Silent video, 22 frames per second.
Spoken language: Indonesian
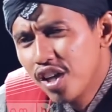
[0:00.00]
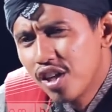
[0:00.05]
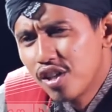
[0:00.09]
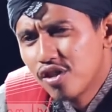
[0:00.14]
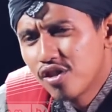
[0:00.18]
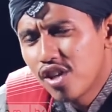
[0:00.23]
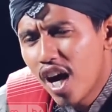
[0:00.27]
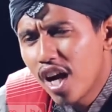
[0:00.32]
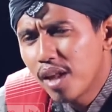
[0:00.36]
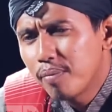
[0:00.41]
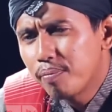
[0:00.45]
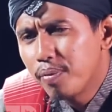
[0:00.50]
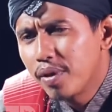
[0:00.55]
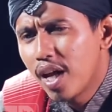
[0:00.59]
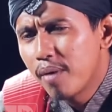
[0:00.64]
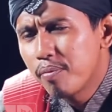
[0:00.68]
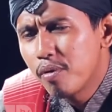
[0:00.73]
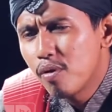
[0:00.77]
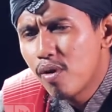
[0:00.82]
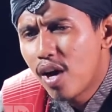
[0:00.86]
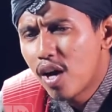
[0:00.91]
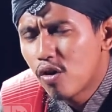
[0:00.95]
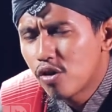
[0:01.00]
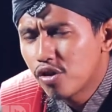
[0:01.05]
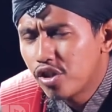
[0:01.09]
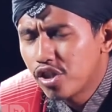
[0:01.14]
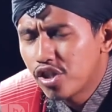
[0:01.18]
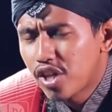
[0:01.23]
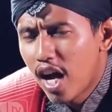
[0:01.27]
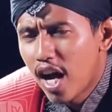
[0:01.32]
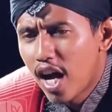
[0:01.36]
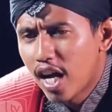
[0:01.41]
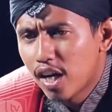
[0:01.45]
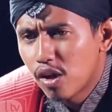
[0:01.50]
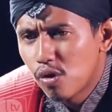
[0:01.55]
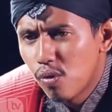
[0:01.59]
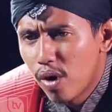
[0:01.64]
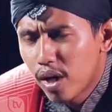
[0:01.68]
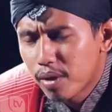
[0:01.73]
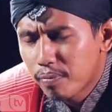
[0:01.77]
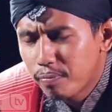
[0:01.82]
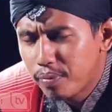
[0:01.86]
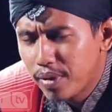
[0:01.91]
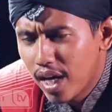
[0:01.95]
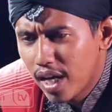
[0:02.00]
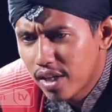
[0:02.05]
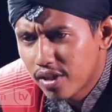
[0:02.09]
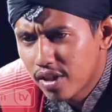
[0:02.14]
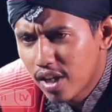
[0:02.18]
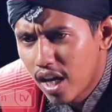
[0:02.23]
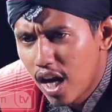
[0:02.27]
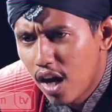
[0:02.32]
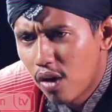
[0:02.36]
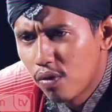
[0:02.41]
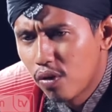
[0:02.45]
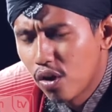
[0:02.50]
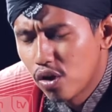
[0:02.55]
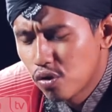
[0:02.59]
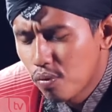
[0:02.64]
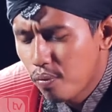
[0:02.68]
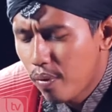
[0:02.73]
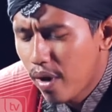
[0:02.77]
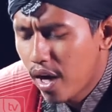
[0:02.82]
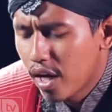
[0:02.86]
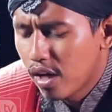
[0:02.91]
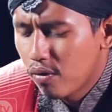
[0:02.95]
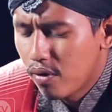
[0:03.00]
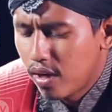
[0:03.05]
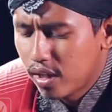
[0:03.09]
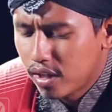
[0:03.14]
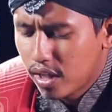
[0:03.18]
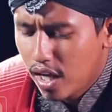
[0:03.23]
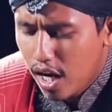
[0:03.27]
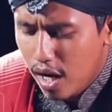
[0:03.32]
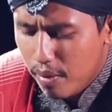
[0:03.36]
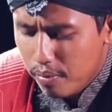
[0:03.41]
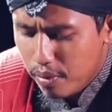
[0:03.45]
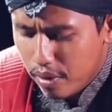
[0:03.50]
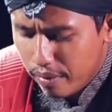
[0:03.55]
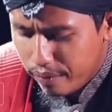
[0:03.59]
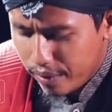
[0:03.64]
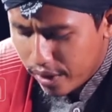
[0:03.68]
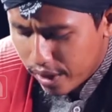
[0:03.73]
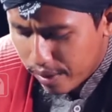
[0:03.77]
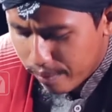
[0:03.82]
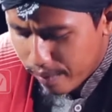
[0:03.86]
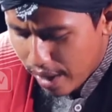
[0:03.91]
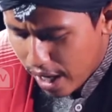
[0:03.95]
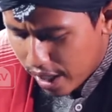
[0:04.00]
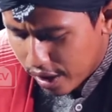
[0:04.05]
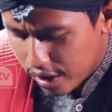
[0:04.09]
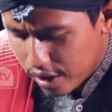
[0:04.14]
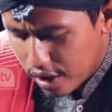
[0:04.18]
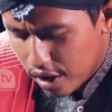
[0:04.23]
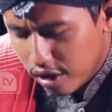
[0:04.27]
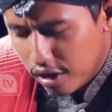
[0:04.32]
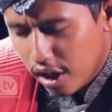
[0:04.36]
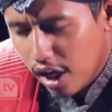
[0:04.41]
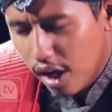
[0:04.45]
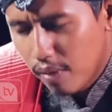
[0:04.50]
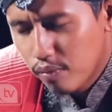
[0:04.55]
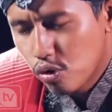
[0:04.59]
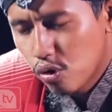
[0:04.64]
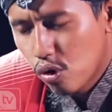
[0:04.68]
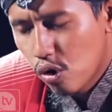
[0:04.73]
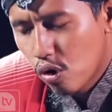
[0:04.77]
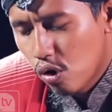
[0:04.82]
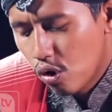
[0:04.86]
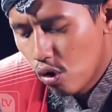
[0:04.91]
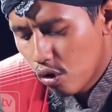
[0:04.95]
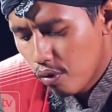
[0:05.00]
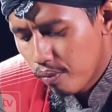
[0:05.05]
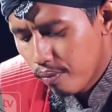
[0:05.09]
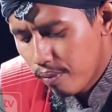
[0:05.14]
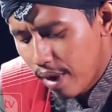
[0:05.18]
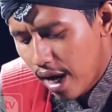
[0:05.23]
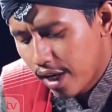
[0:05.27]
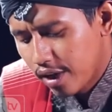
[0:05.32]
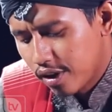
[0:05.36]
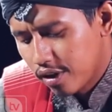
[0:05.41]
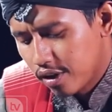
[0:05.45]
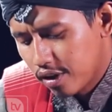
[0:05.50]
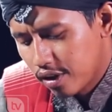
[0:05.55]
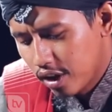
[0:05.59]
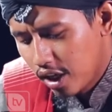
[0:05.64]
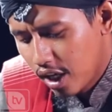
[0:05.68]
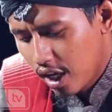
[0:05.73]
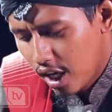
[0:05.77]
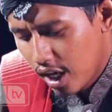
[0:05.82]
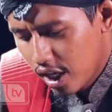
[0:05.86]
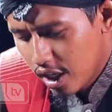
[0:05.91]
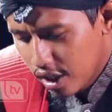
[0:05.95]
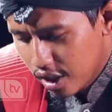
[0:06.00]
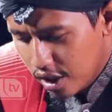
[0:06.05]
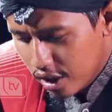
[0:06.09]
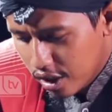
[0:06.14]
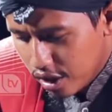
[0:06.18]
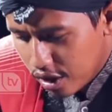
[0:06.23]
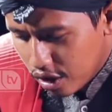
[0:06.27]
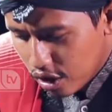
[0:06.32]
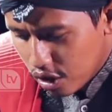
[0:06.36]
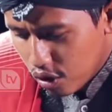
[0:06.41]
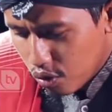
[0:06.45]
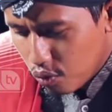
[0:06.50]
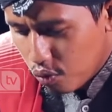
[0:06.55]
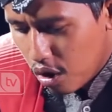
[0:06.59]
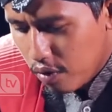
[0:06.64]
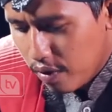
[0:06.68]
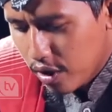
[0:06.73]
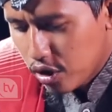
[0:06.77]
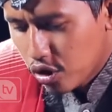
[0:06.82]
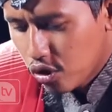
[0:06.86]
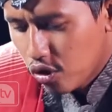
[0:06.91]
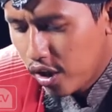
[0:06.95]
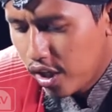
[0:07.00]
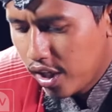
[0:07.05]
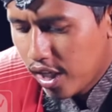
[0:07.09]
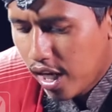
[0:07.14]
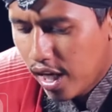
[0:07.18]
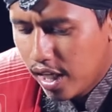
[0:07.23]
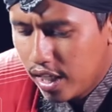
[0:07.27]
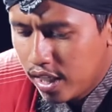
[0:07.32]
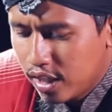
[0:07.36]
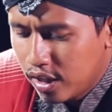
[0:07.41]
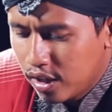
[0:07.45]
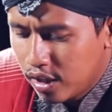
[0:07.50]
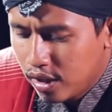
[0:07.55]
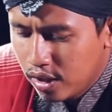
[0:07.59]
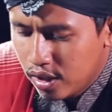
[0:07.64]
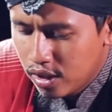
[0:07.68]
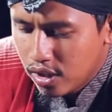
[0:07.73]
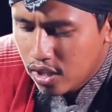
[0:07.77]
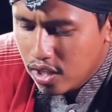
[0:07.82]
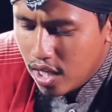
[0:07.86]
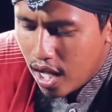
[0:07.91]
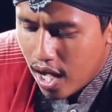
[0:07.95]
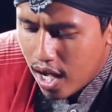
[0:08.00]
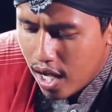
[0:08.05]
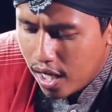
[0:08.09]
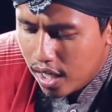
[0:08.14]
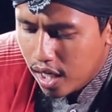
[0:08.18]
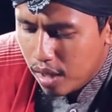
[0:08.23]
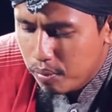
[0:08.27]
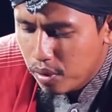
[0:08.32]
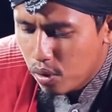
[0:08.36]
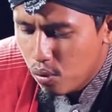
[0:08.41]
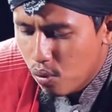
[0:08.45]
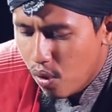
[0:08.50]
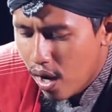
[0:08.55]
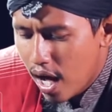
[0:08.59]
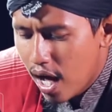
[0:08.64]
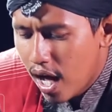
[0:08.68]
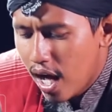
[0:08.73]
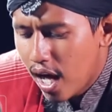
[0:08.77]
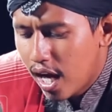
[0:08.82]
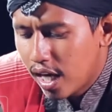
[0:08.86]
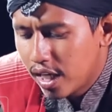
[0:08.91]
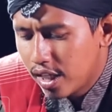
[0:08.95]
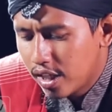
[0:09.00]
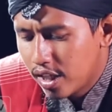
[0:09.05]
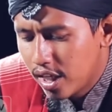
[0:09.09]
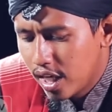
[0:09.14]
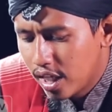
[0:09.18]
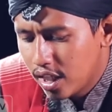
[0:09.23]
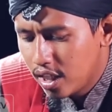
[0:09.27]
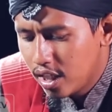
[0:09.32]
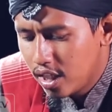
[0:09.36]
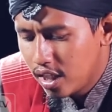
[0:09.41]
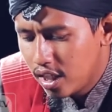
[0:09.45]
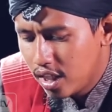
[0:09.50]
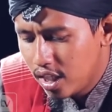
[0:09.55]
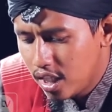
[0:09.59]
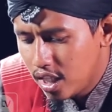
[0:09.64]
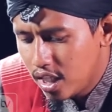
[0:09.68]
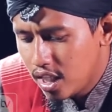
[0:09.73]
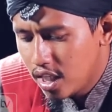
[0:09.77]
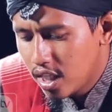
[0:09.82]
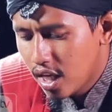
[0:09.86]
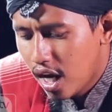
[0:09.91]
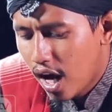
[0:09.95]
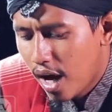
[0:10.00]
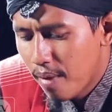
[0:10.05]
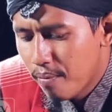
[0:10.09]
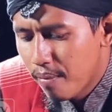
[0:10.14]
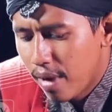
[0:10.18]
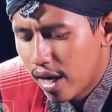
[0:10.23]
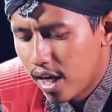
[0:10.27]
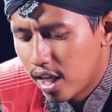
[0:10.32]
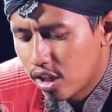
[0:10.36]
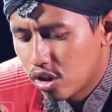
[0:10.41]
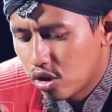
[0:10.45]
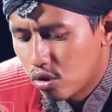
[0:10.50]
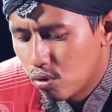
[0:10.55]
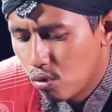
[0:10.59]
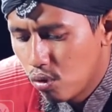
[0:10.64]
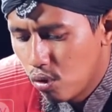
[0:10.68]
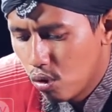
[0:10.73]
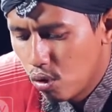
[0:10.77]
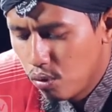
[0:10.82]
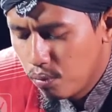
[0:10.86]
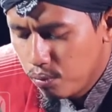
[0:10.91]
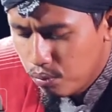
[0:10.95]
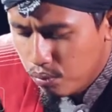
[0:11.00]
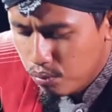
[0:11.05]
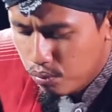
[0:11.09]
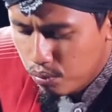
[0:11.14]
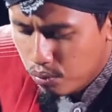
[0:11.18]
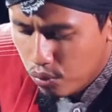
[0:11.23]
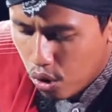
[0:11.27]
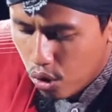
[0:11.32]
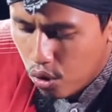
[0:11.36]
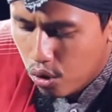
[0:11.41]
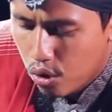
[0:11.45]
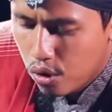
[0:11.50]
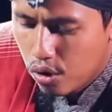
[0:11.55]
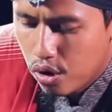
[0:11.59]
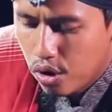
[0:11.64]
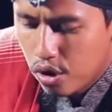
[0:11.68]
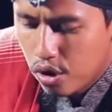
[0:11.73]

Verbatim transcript: Saat bin Abi Waqqas ini sangat luar biasa. Allah Subhanahu wa taala berfirman dalam surah Luqman ya, Wa wasainal insana biwalidayhi hamalat su ummuh